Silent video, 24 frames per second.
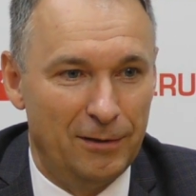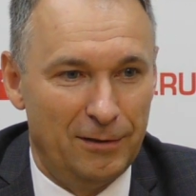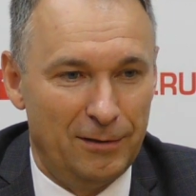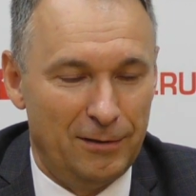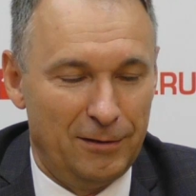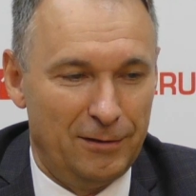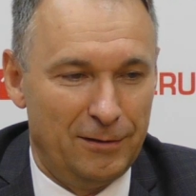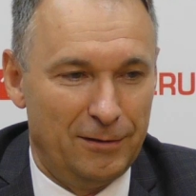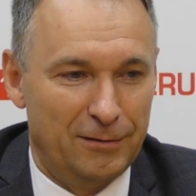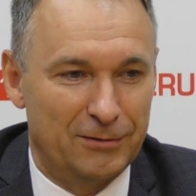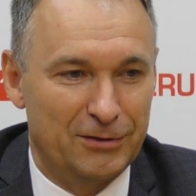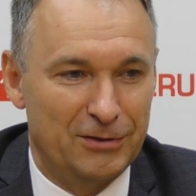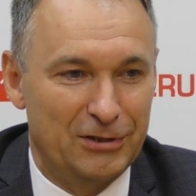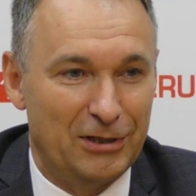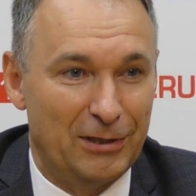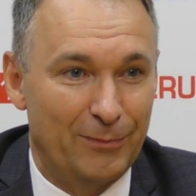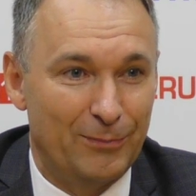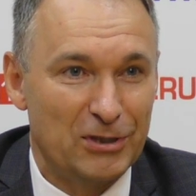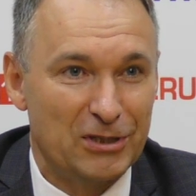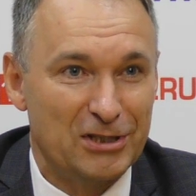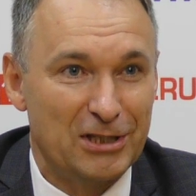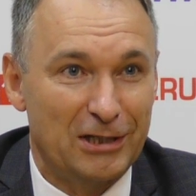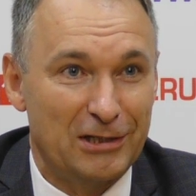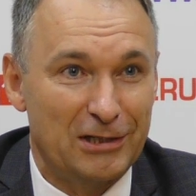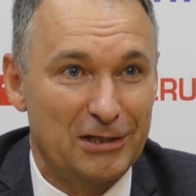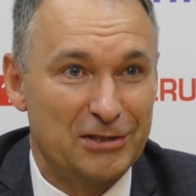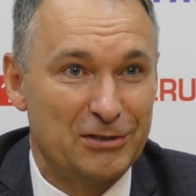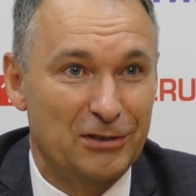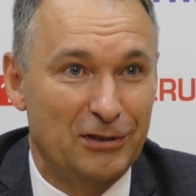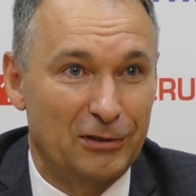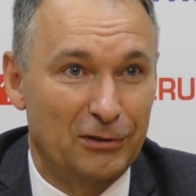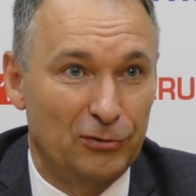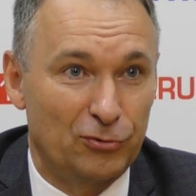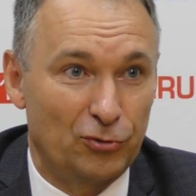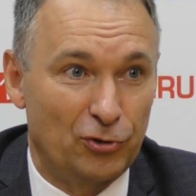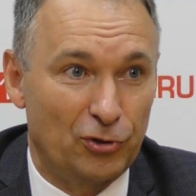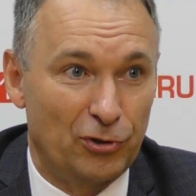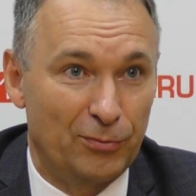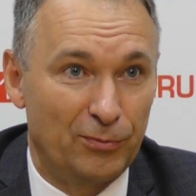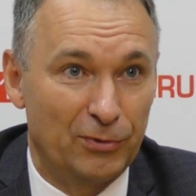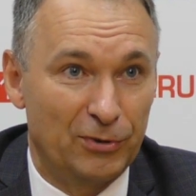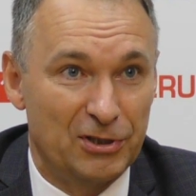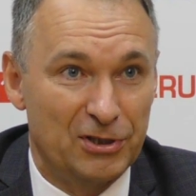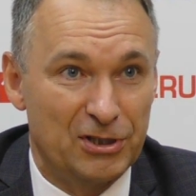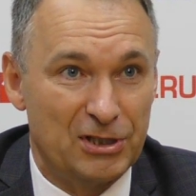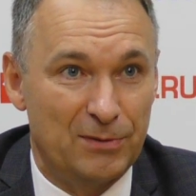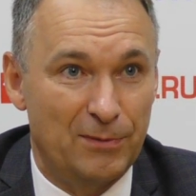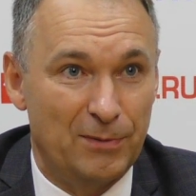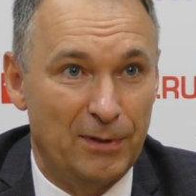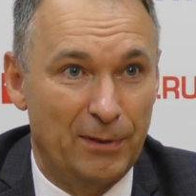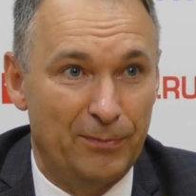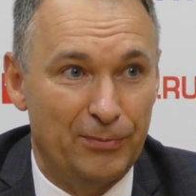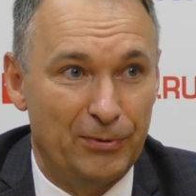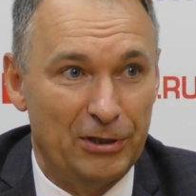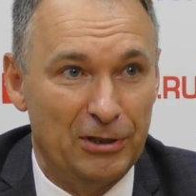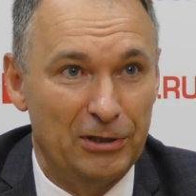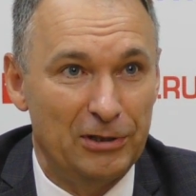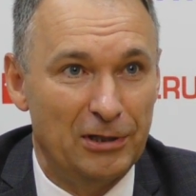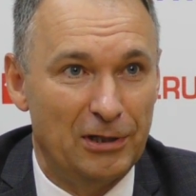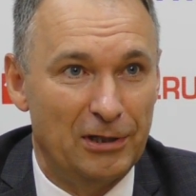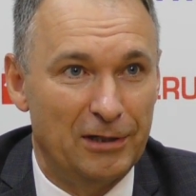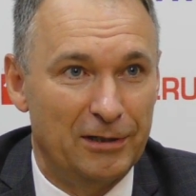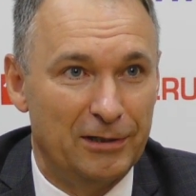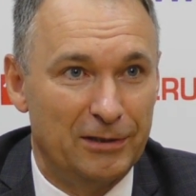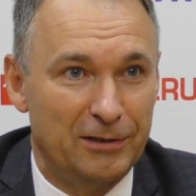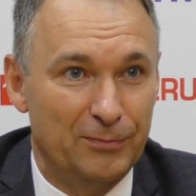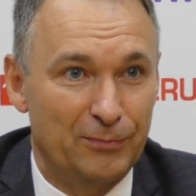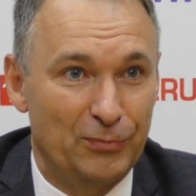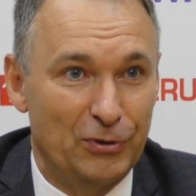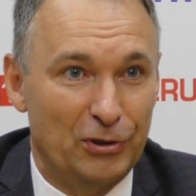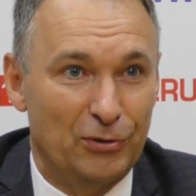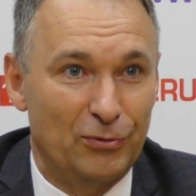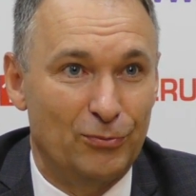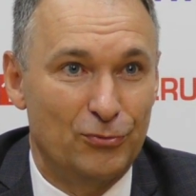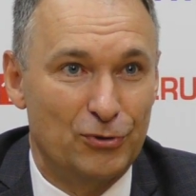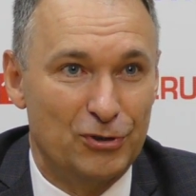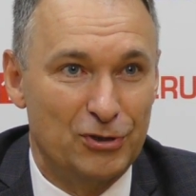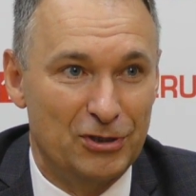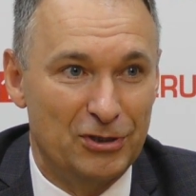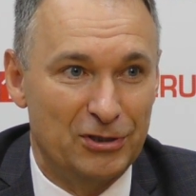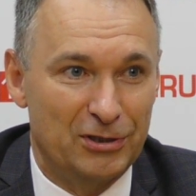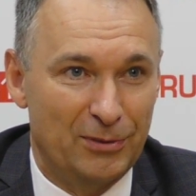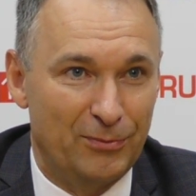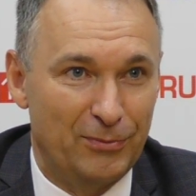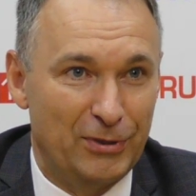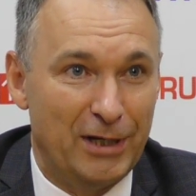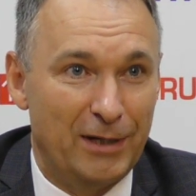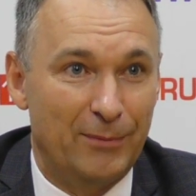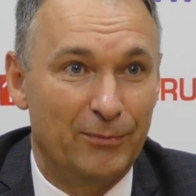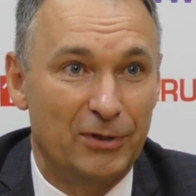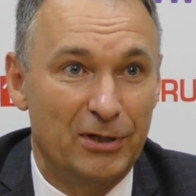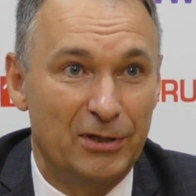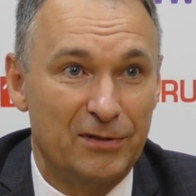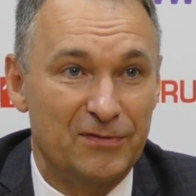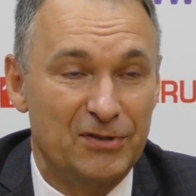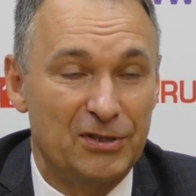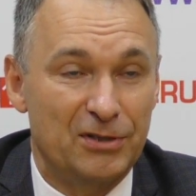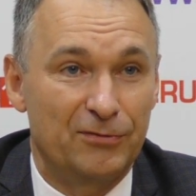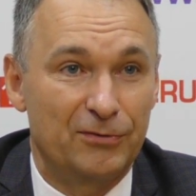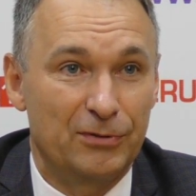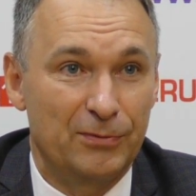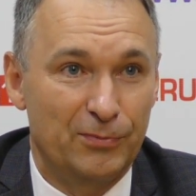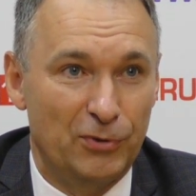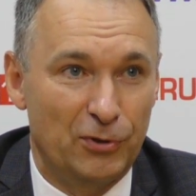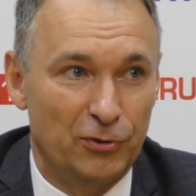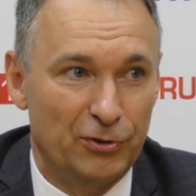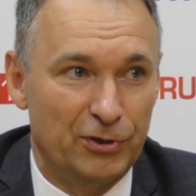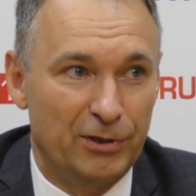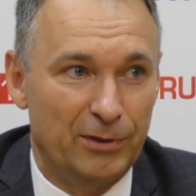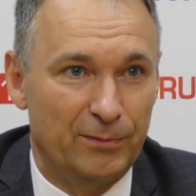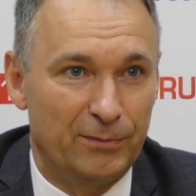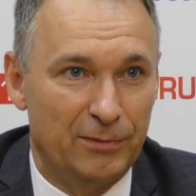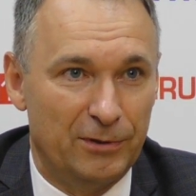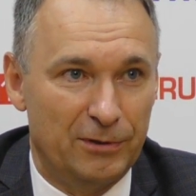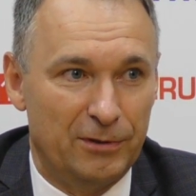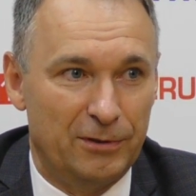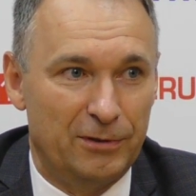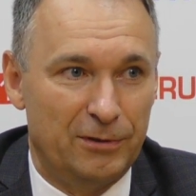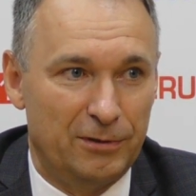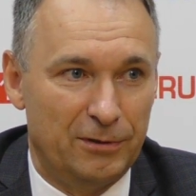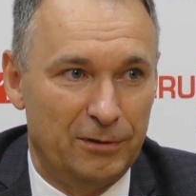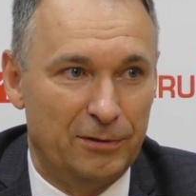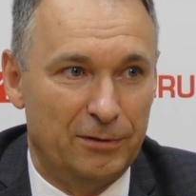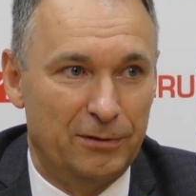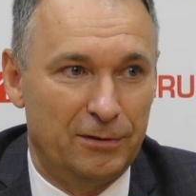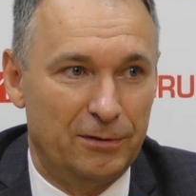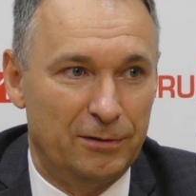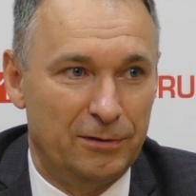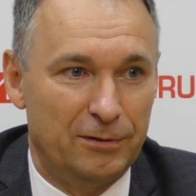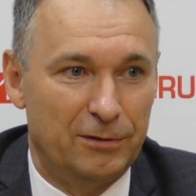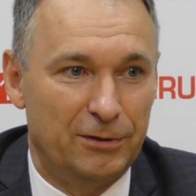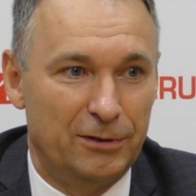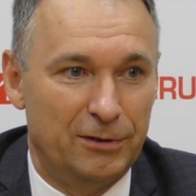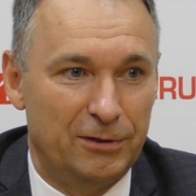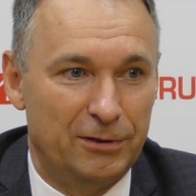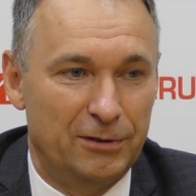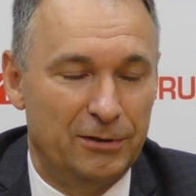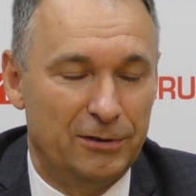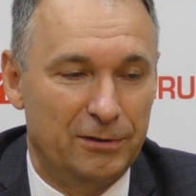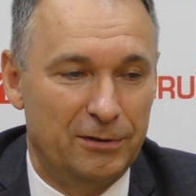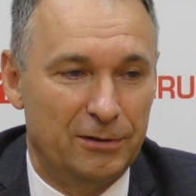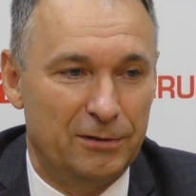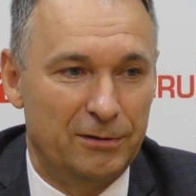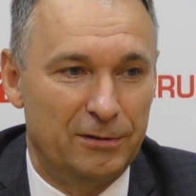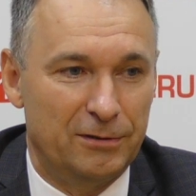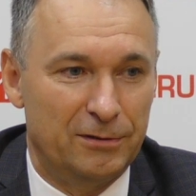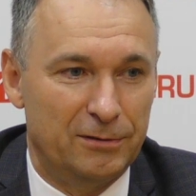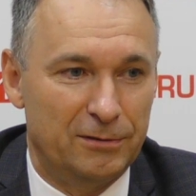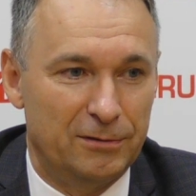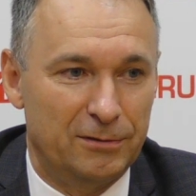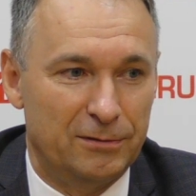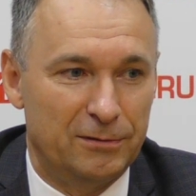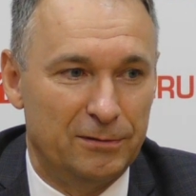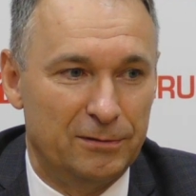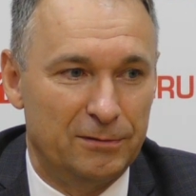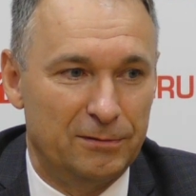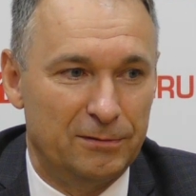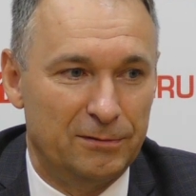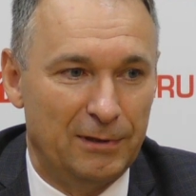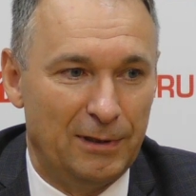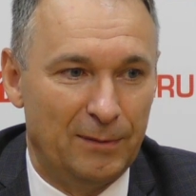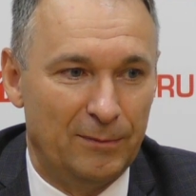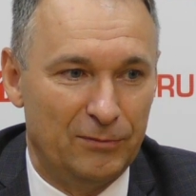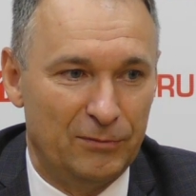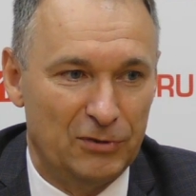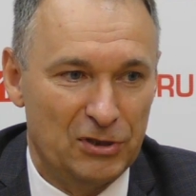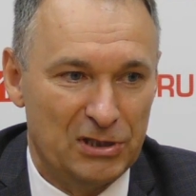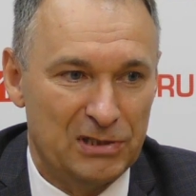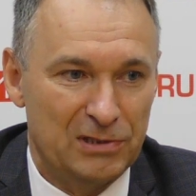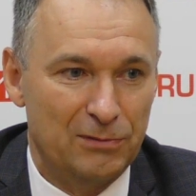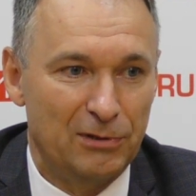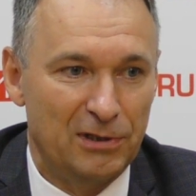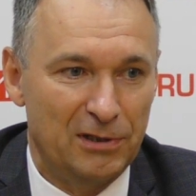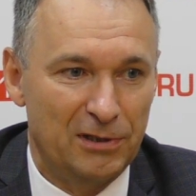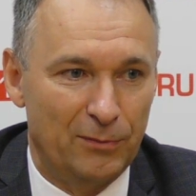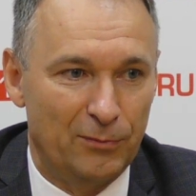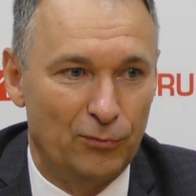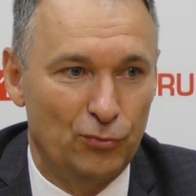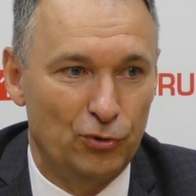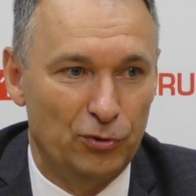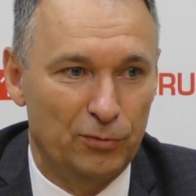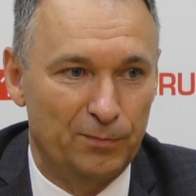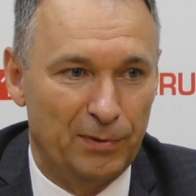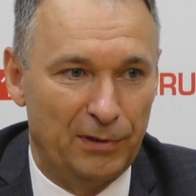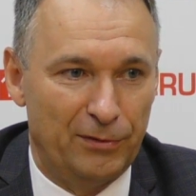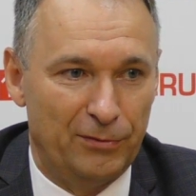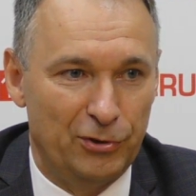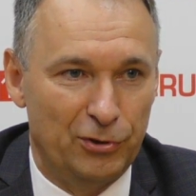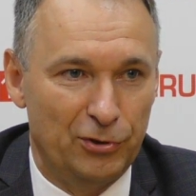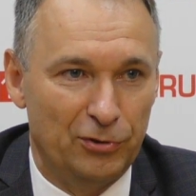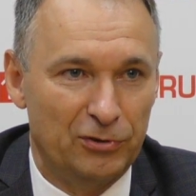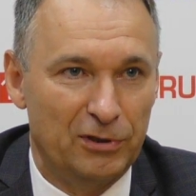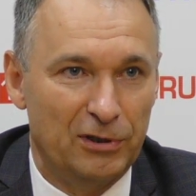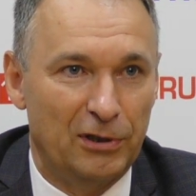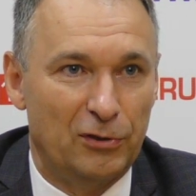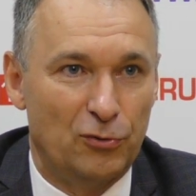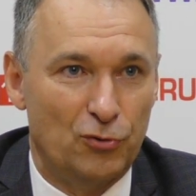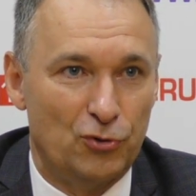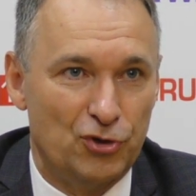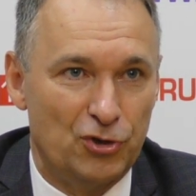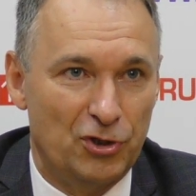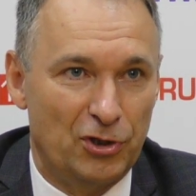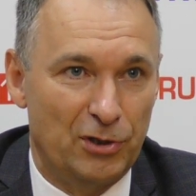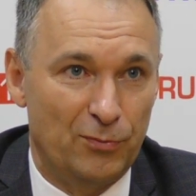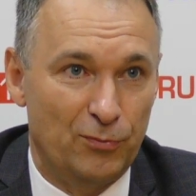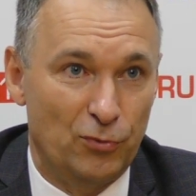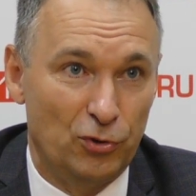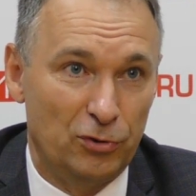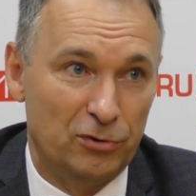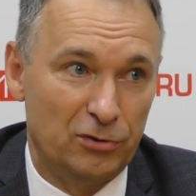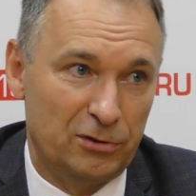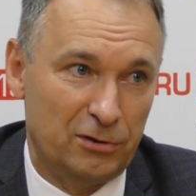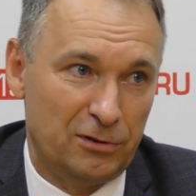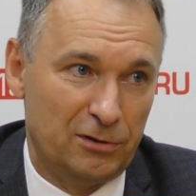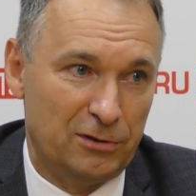А, те обязательства, которые мы на себя приняли, к первому сентября мы их все выполним, а, и там действительно будет проведен хороший ремонт.